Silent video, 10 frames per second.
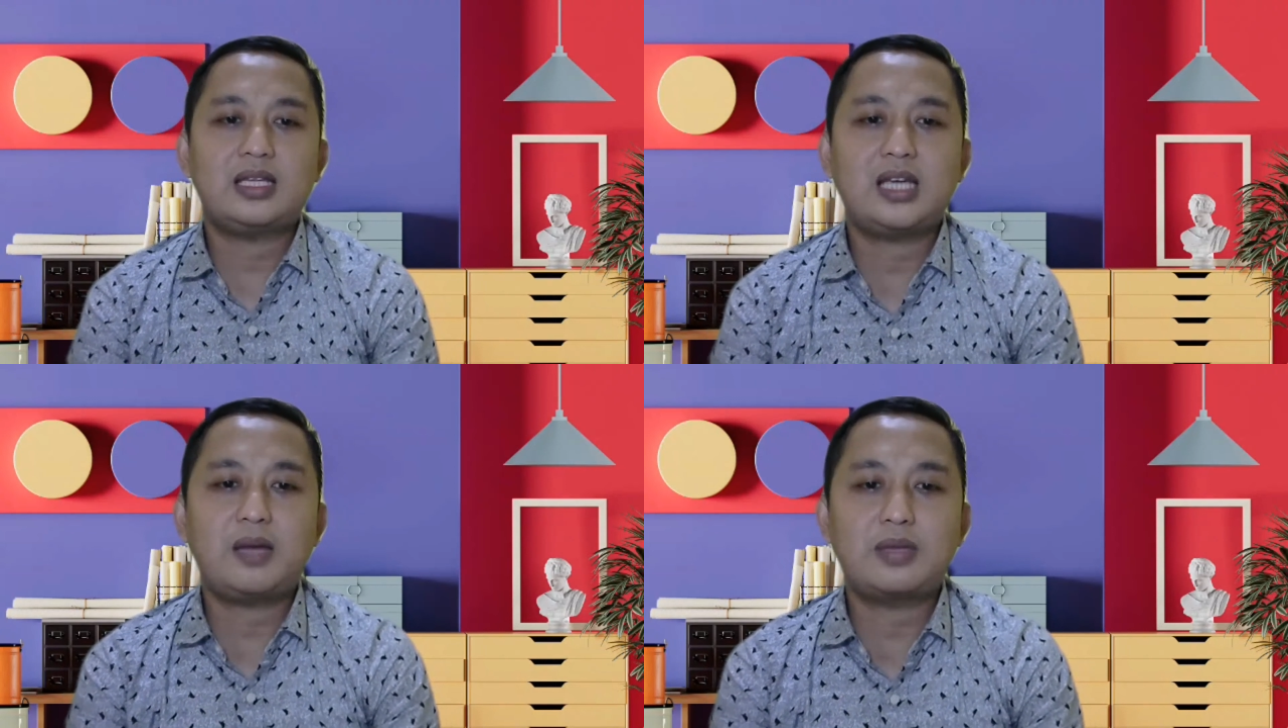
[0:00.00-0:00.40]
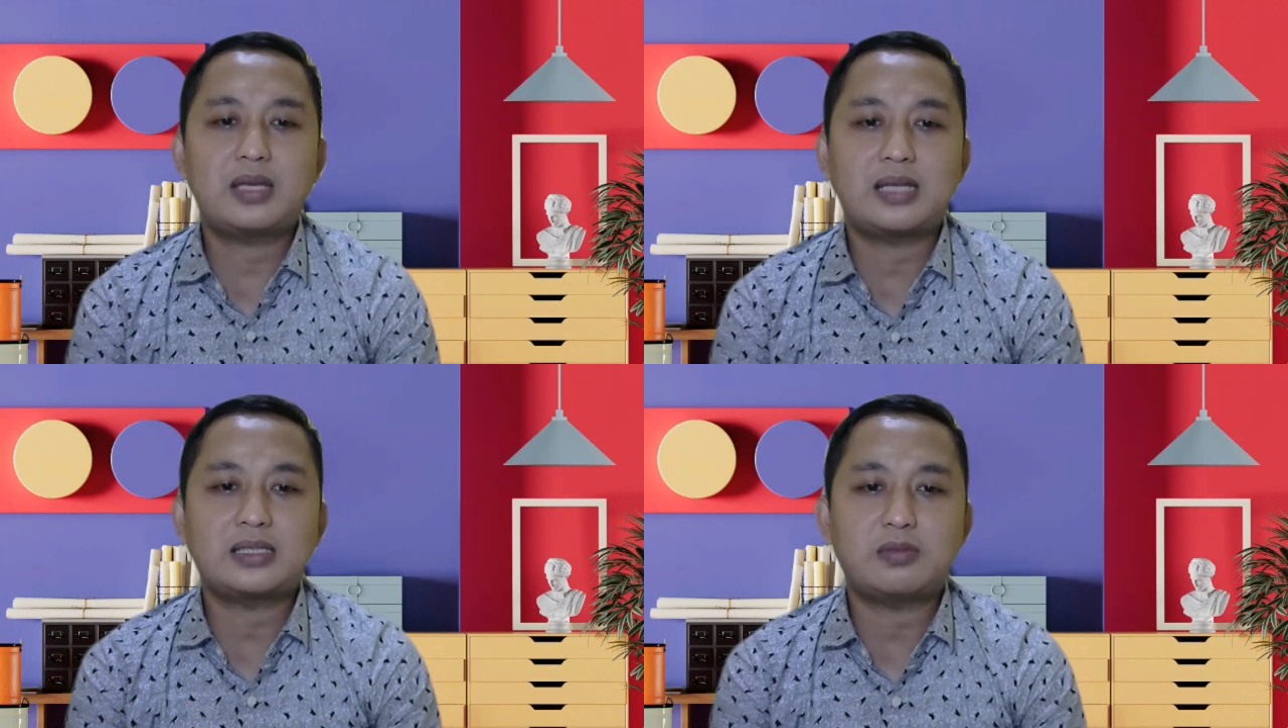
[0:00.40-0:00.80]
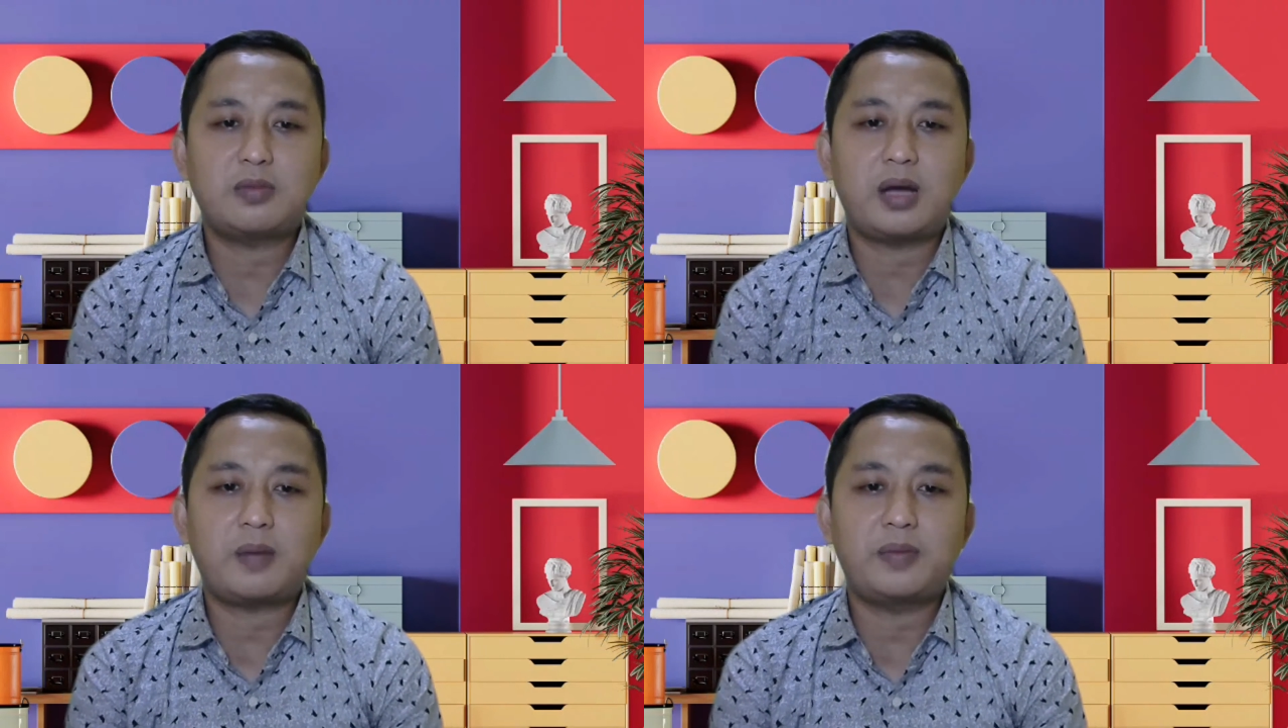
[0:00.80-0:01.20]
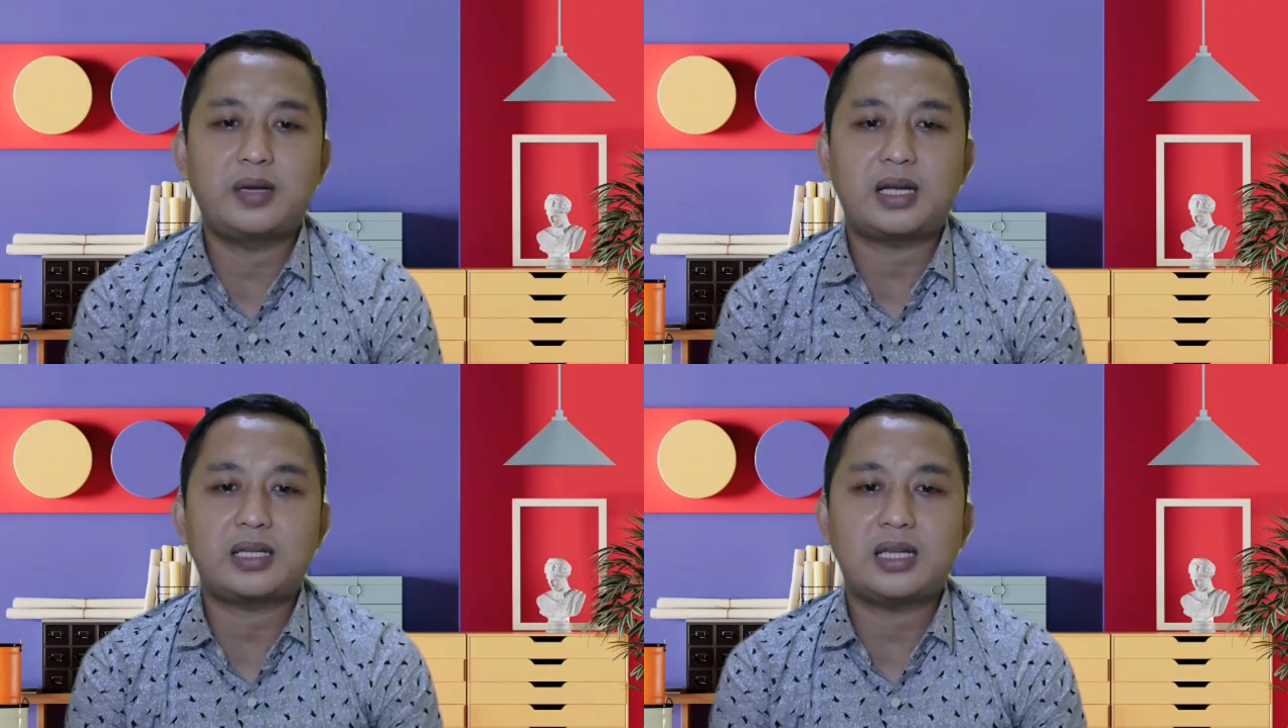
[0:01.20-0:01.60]
yang ketiga menjelaskan beberapa
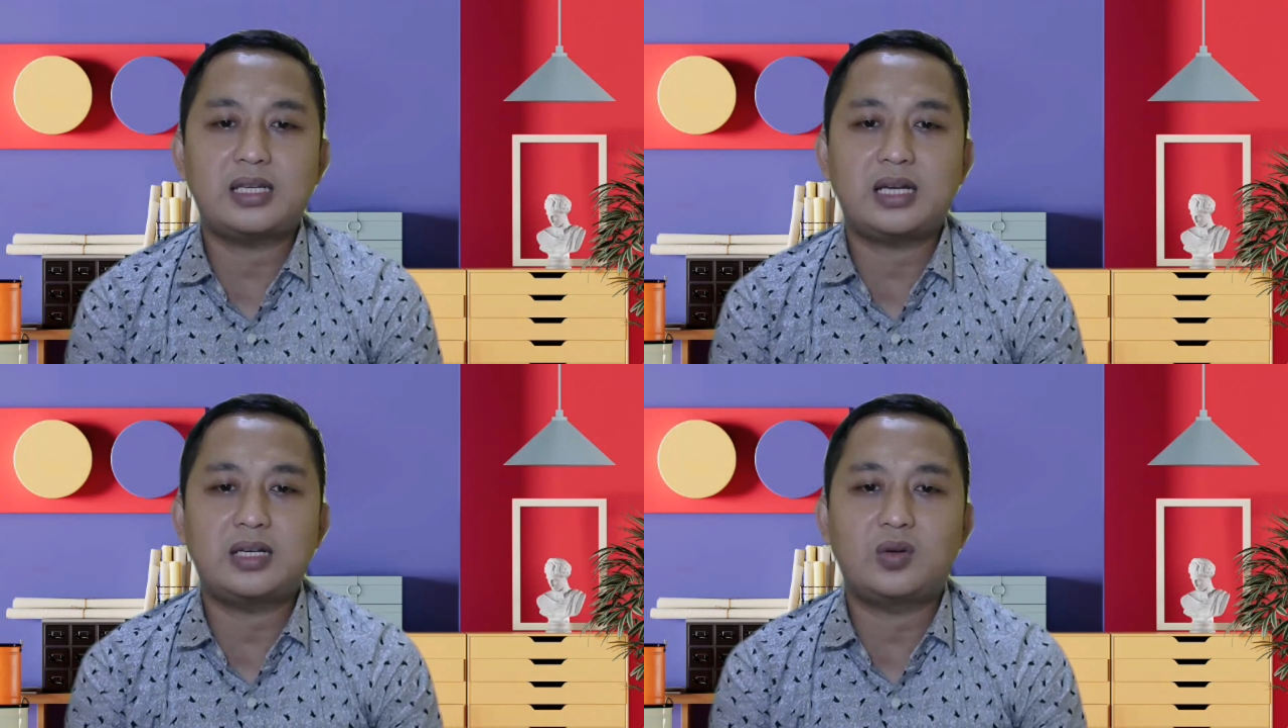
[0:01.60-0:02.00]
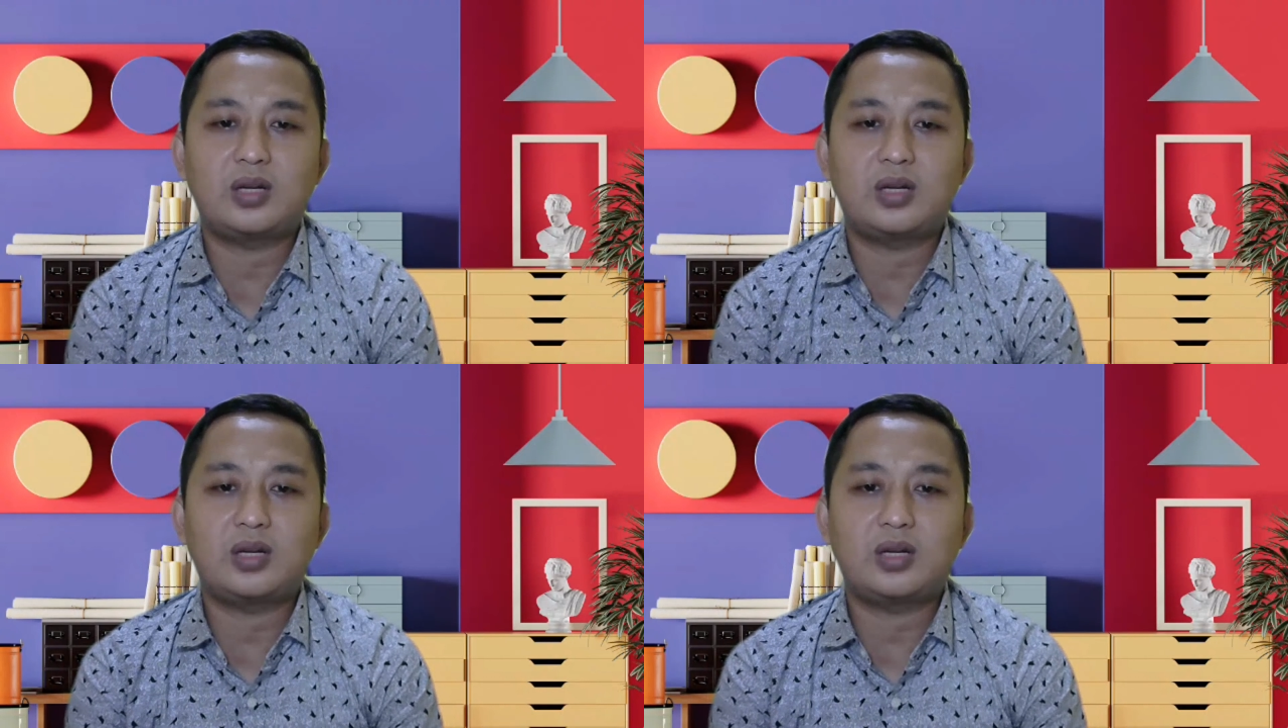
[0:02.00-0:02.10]
pendekatan yang